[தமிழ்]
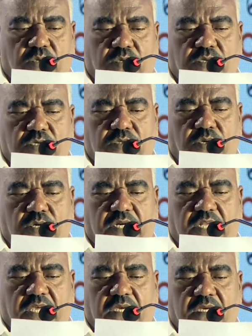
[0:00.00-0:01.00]
தொன்று
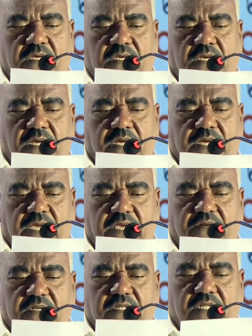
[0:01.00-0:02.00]
தொட்டு
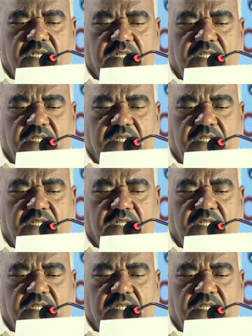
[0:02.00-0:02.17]
கைவந்து